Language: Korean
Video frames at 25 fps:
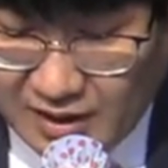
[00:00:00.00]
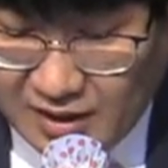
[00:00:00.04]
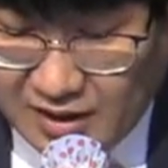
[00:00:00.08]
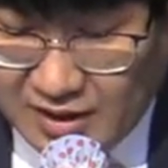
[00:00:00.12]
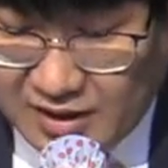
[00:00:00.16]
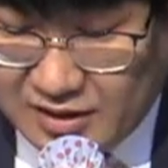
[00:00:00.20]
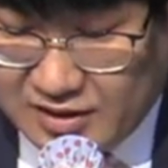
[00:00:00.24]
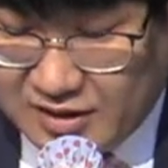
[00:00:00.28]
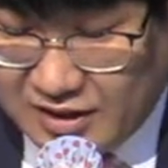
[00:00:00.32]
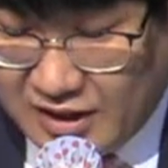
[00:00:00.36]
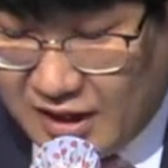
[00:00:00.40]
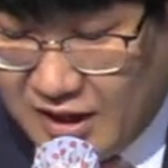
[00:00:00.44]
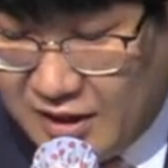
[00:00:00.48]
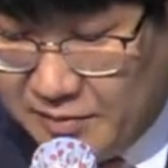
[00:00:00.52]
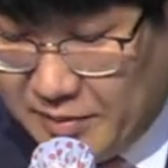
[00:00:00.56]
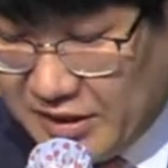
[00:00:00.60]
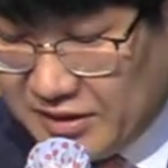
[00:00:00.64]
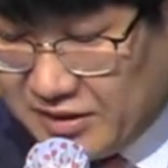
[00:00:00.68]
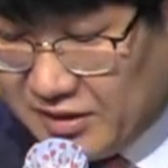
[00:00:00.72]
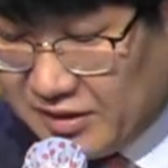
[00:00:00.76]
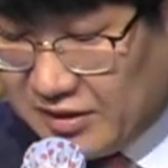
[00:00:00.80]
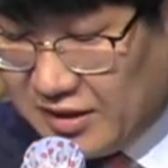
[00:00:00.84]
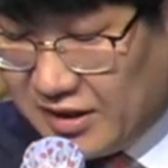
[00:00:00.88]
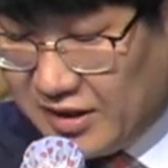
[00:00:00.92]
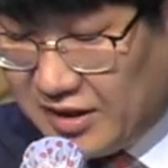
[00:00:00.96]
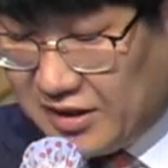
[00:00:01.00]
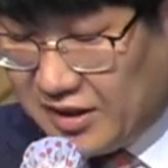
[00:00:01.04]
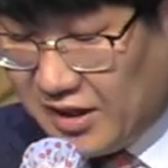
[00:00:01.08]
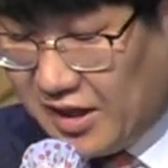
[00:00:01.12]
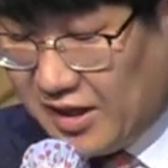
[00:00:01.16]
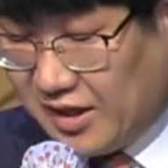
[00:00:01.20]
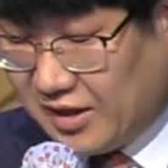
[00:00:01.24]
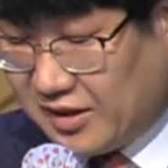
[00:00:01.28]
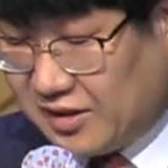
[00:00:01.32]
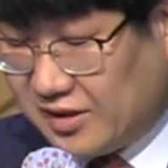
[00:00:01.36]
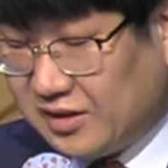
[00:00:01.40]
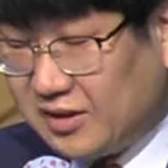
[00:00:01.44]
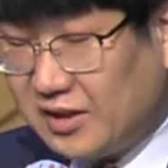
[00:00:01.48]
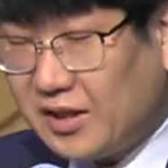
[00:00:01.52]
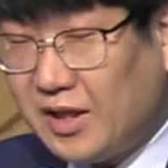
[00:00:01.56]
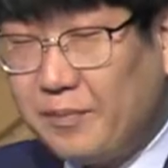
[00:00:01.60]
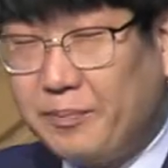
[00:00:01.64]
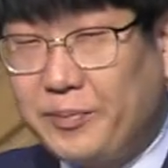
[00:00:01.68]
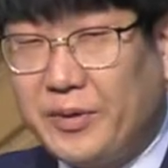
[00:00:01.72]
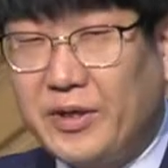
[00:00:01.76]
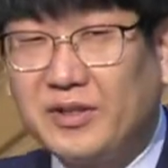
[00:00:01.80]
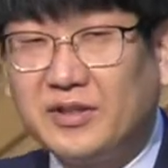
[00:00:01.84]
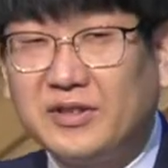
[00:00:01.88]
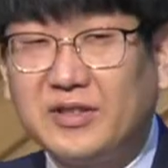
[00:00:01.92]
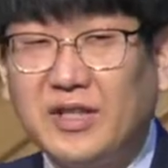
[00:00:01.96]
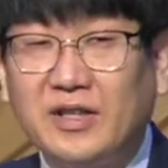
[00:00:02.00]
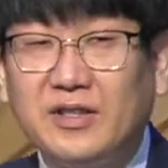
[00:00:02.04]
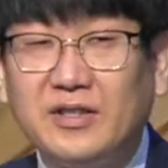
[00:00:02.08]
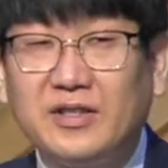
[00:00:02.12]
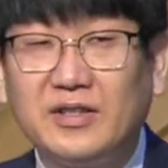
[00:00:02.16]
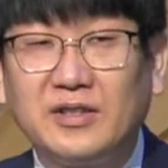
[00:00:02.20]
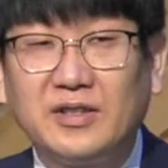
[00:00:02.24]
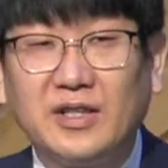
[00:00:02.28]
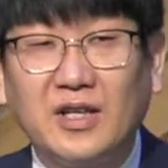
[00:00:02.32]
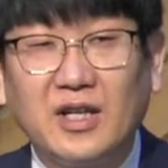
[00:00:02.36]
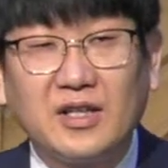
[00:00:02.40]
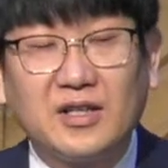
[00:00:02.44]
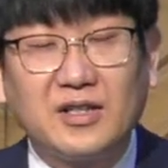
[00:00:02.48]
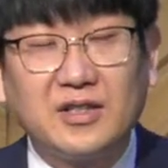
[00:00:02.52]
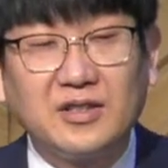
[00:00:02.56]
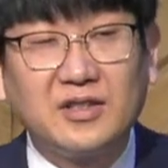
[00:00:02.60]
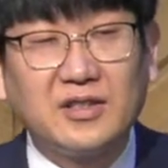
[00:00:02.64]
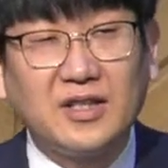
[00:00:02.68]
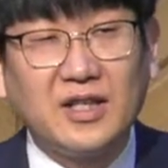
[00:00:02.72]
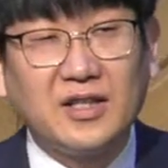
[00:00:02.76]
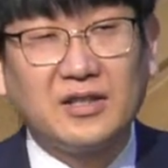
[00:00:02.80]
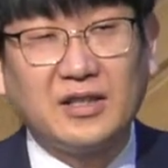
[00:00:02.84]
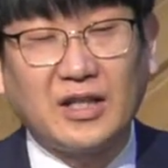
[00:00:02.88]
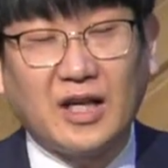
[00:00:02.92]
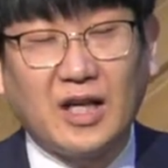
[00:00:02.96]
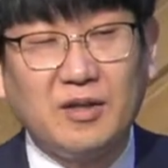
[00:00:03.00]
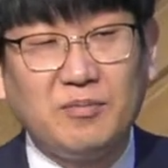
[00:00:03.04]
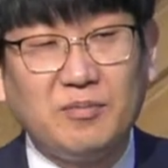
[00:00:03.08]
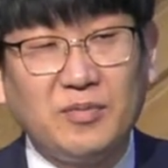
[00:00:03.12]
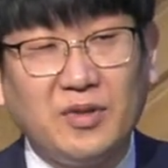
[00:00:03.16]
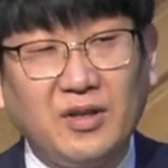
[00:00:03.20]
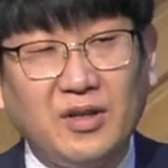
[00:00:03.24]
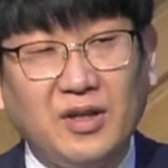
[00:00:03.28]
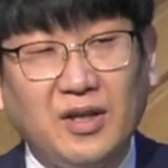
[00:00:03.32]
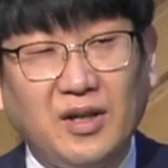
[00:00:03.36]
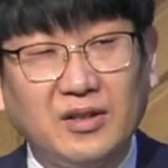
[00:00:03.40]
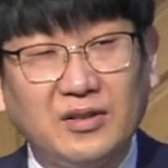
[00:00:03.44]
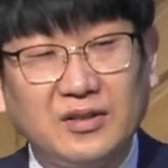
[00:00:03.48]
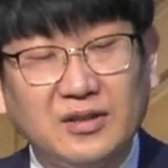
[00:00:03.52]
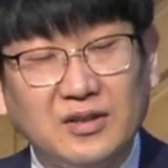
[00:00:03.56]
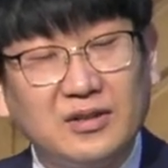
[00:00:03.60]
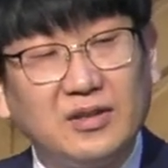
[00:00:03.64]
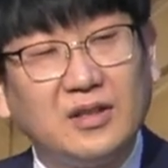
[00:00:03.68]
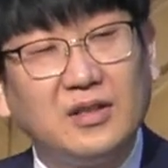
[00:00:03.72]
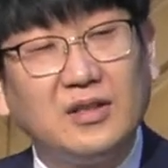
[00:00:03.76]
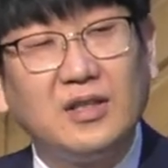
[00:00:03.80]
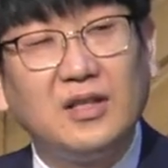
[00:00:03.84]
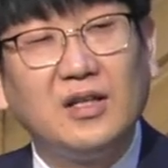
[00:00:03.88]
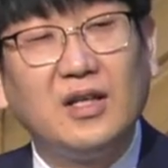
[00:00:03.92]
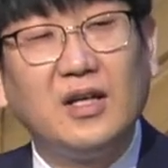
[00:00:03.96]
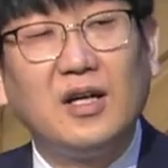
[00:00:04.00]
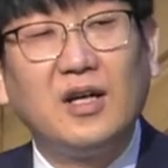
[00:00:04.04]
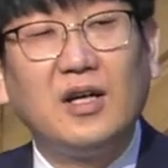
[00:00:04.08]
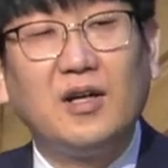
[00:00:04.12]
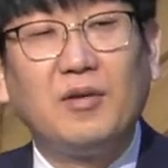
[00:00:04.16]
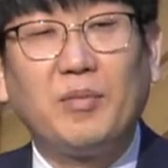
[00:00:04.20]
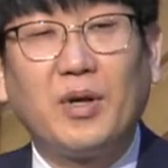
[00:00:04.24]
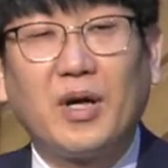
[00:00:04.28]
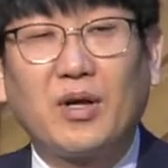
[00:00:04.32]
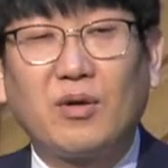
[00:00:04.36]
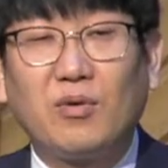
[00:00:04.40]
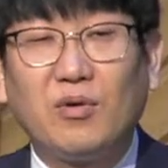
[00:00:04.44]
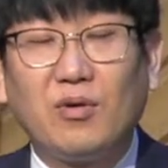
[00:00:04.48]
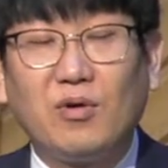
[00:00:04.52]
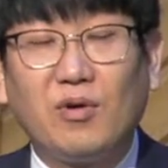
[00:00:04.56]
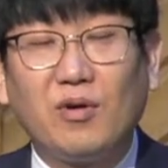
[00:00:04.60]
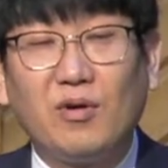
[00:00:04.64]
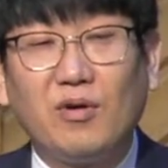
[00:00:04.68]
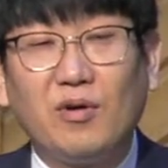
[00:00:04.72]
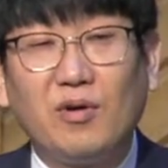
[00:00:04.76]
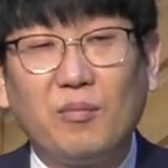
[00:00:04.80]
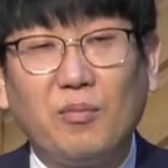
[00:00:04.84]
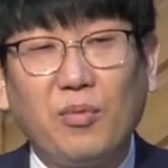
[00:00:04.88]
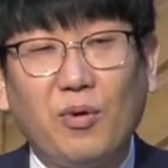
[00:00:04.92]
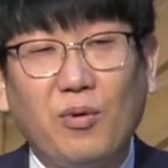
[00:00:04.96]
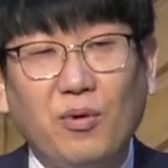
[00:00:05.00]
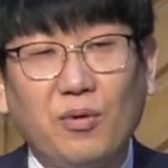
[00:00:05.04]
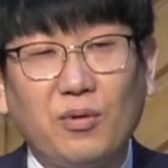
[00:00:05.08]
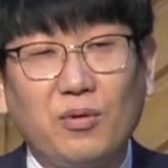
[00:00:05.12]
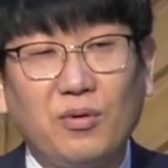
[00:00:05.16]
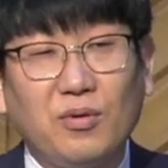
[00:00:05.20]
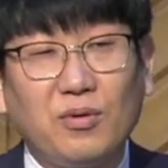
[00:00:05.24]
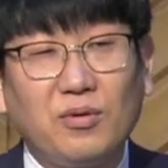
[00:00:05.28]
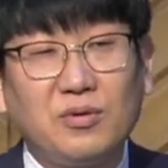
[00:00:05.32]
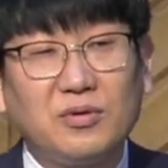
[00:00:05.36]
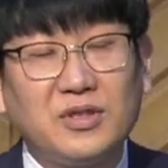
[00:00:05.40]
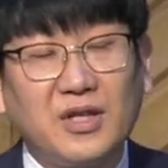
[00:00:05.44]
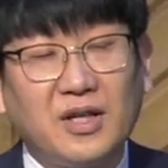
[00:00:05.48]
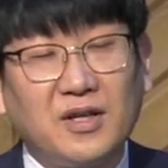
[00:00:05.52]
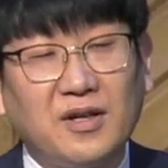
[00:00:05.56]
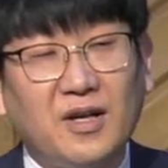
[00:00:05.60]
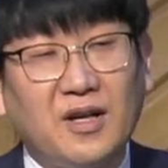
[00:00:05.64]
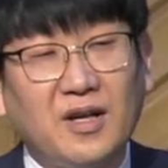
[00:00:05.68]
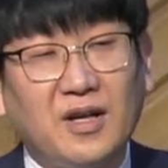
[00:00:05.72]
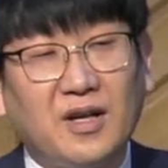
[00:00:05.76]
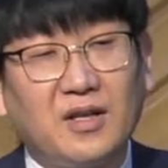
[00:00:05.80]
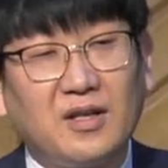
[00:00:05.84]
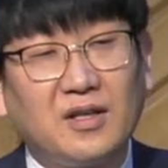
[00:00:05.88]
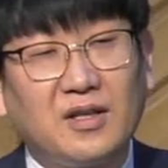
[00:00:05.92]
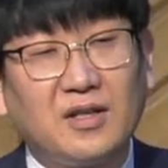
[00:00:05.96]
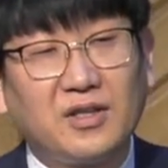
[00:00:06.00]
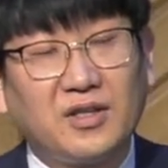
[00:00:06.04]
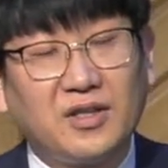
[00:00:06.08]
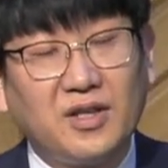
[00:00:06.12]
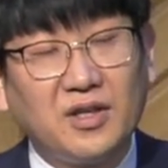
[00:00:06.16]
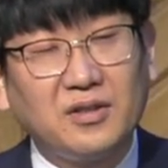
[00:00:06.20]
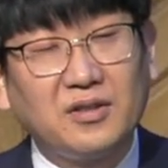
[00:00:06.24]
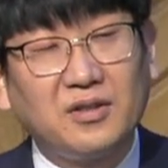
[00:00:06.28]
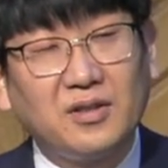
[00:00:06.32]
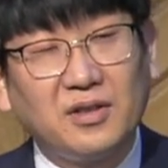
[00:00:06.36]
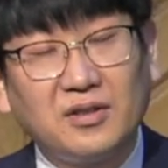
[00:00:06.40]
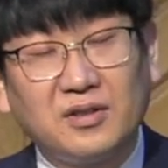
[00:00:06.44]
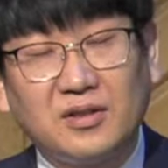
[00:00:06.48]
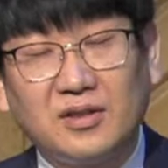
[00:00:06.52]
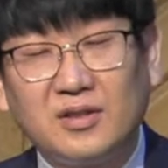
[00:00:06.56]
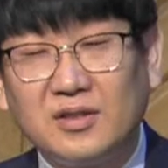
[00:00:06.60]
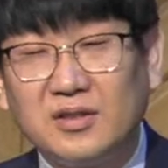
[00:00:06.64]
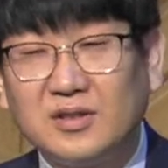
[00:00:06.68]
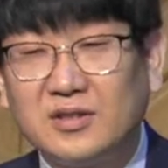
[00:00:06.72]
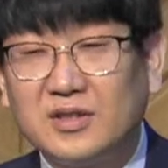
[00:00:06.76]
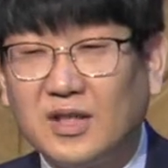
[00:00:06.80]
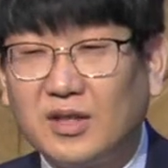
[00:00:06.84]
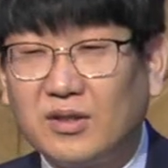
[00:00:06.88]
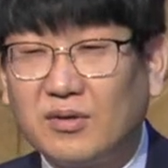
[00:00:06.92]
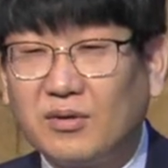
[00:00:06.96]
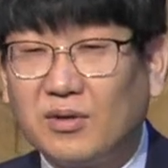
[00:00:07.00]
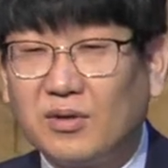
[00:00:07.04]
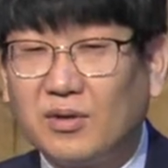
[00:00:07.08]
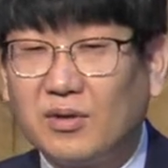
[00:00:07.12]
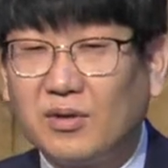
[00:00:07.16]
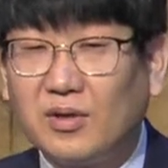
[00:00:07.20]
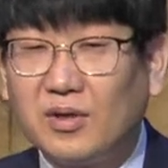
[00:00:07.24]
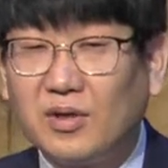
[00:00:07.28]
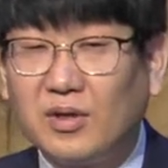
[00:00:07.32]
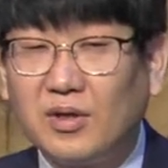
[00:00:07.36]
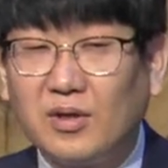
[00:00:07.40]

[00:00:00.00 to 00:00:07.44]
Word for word: 이스라엘 백성들에게 그들의 평생은 그들의 삶은 바로 포로 생활 겪었던 자로